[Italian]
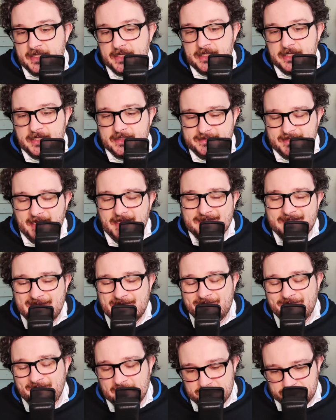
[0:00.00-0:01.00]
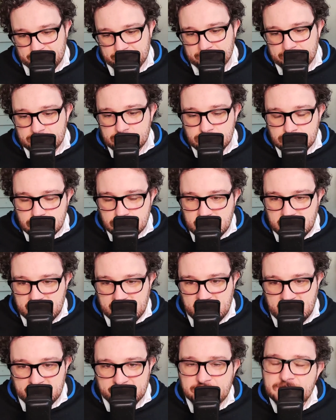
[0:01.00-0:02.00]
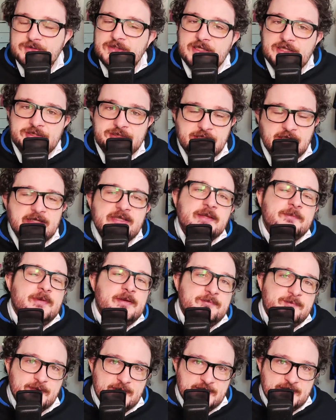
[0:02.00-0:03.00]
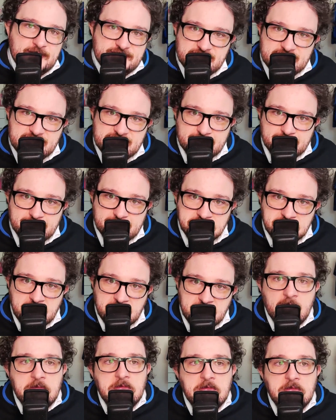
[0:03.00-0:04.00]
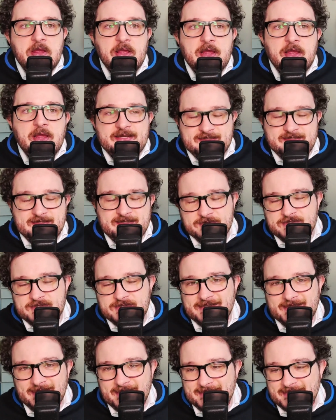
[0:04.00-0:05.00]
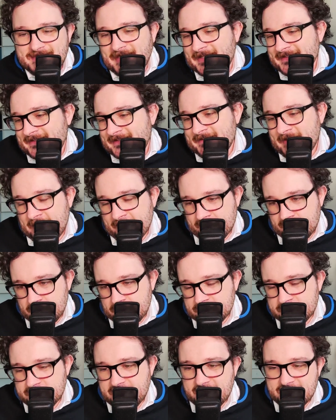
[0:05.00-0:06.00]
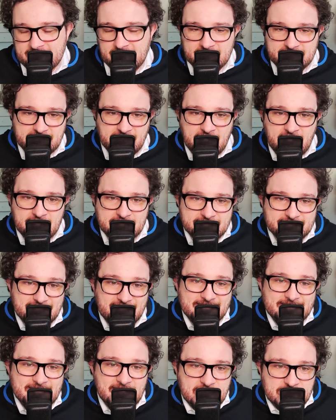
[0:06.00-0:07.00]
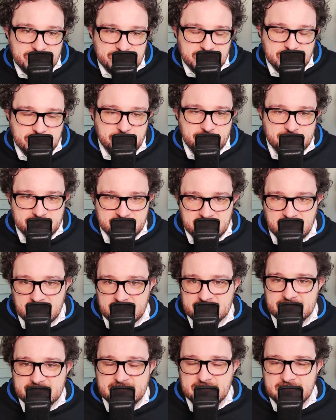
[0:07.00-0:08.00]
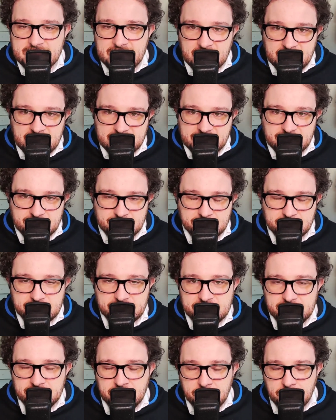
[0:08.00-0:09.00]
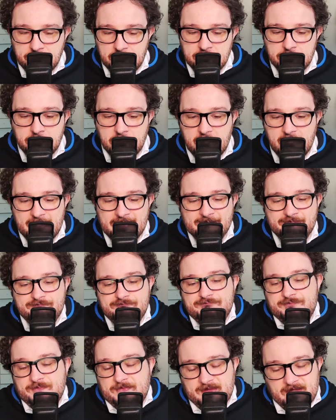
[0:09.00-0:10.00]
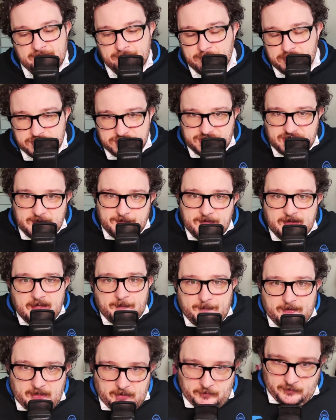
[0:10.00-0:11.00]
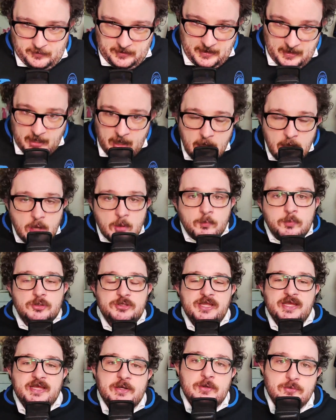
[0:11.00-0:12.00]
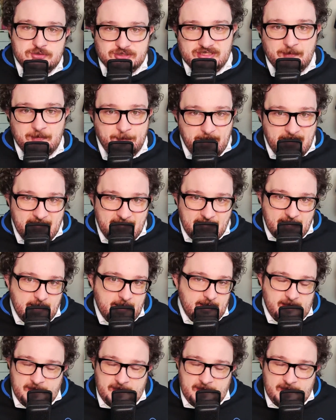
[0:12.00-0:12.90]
L'Atalanta ha fatto sul mercato delle scelte ben precise, che siano state dettate dalla volontà dell'Atalanta, dalle circostanze, dalle situazioni, quello è impossibile per noi poterlo sapere,